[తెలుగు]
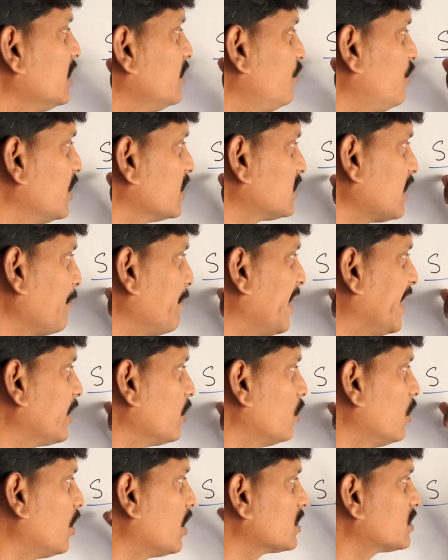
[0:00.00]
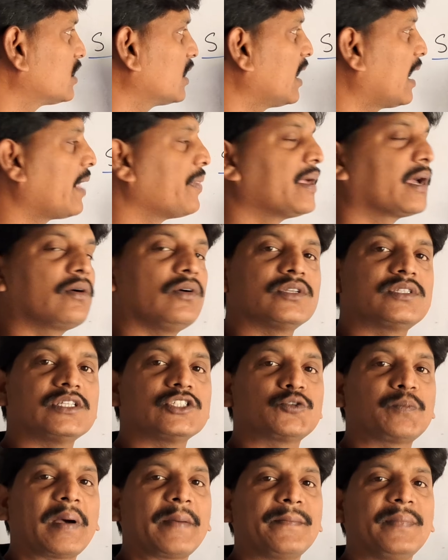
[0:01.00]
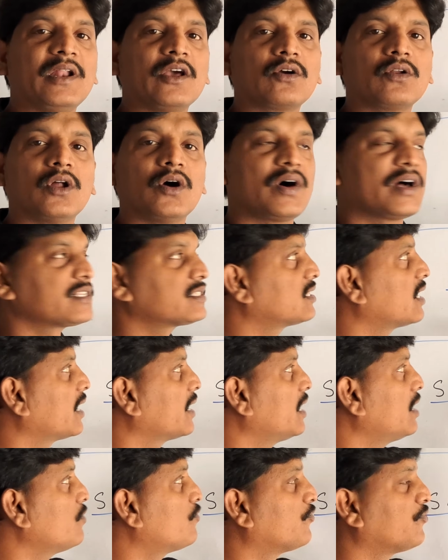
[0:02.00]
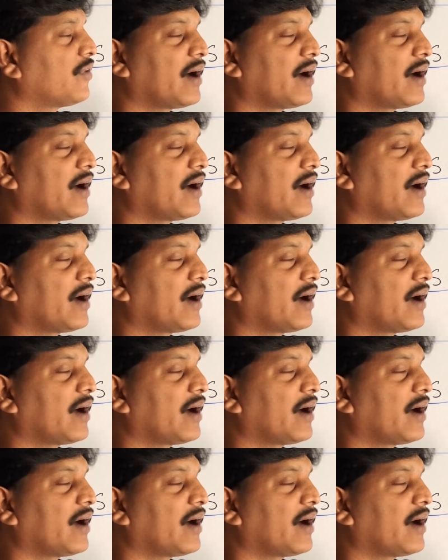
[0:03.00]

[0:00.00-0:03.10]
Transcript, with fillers: ఇవే సమ్మేటివ్లో వస్తాయి అదే క్వశ్చన్స్ పబ్లిక్లో వస్తాయి